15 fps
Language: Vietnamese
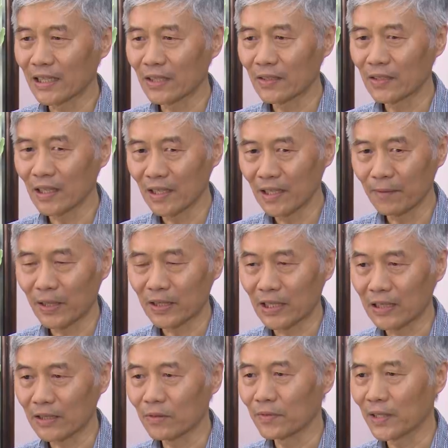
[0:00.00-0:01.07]
Tôi nghĩ là Bảo
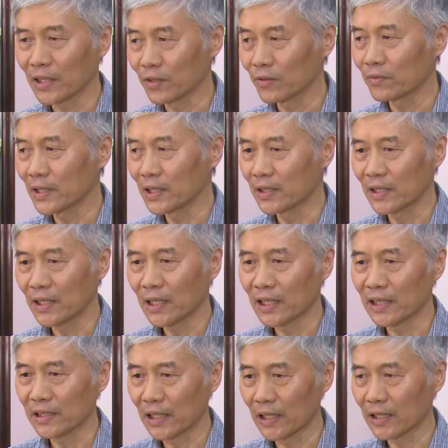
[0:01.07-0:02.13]
tàng Công nghệ Thông tin rất
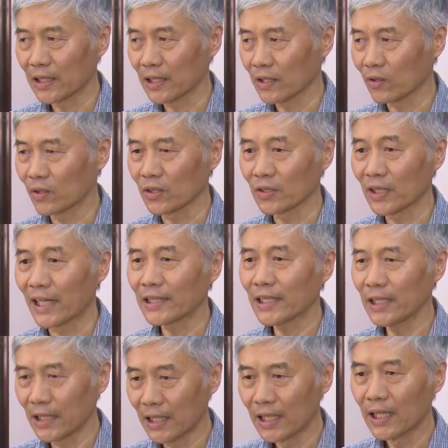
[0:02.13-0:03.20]
là có giá
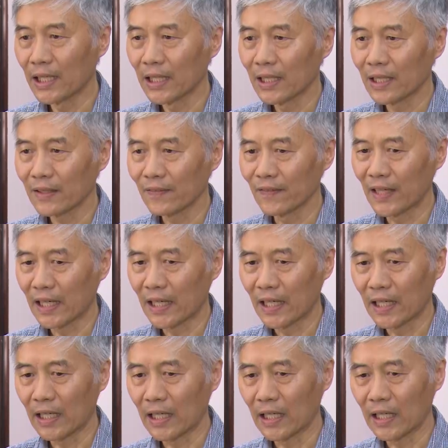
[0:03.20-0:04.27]
trị
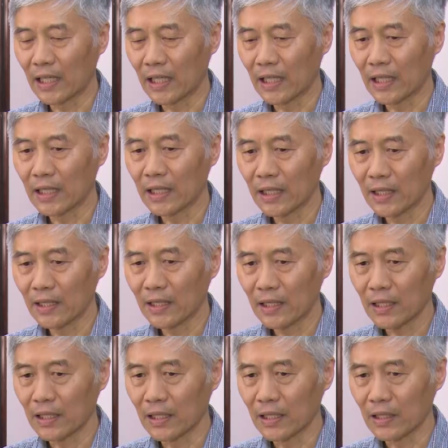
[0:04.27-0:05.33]
và
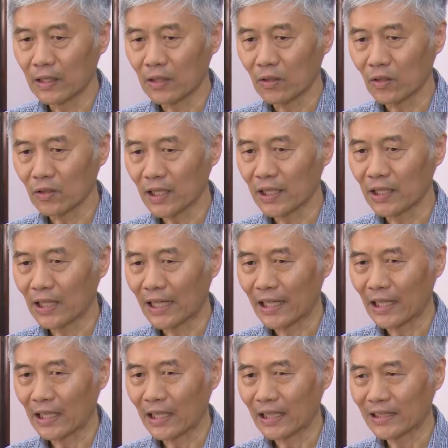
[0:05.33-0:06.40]
có thể
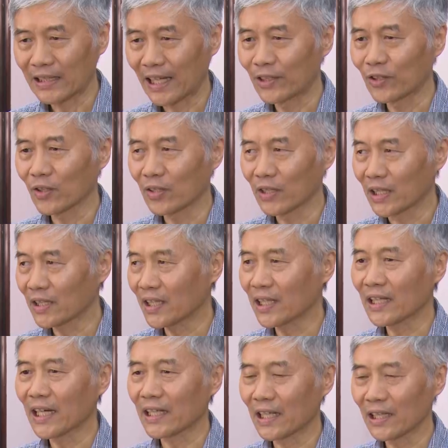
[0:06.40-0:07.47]
là dành cho được
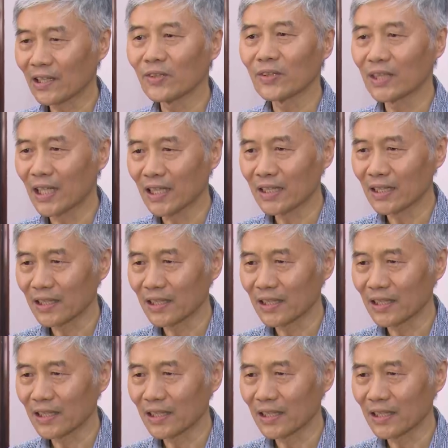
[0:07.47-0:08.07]
tất cả các đối tượng,